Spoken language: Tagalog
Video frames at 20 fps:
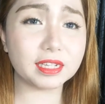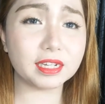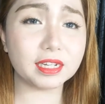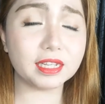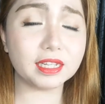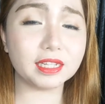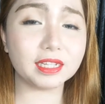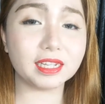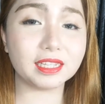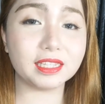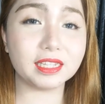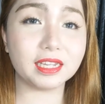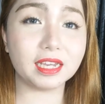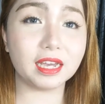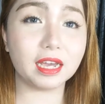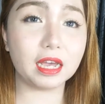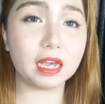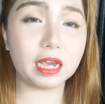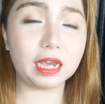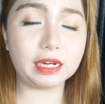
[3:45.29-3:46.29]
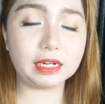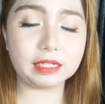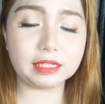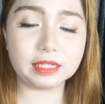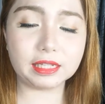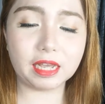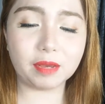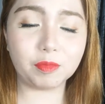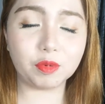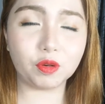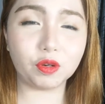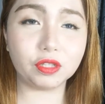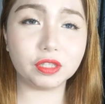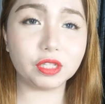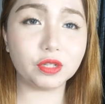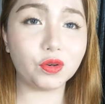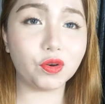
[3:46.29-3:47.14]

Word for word: sunscreen kasi nga kagaya ng sinabi ko,